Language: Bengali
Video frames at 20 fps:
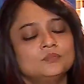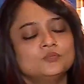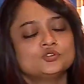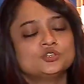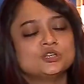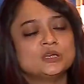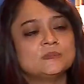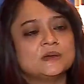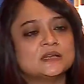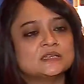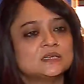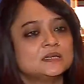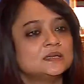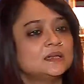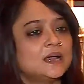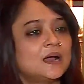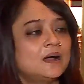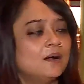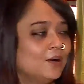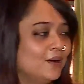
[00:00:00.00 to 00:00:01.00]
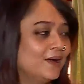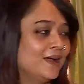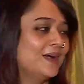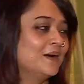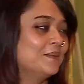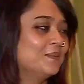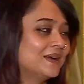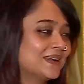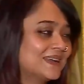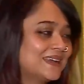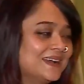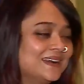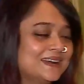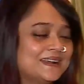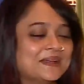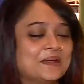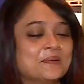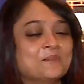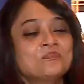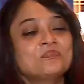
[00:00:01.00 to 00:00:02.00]
বুজিং বাজিং দেওয়া হয় আমাকে আর
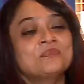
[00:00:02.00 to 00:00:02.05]
কি